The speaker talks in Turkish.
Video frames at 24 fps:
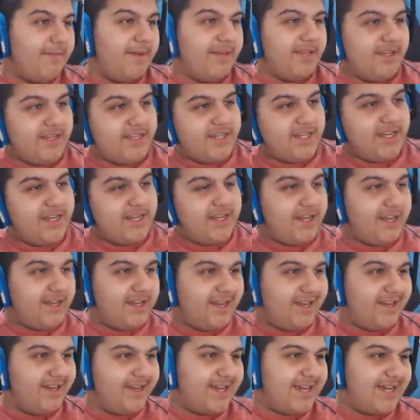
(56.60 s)
Ama ilk eli
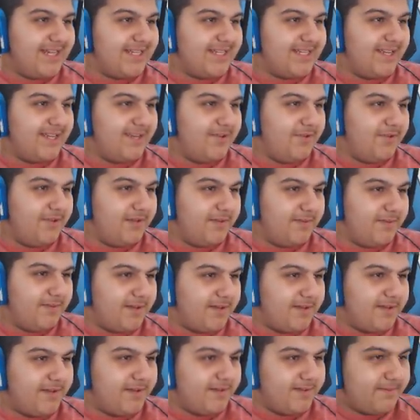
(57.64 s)
alan kazanıyor gibi.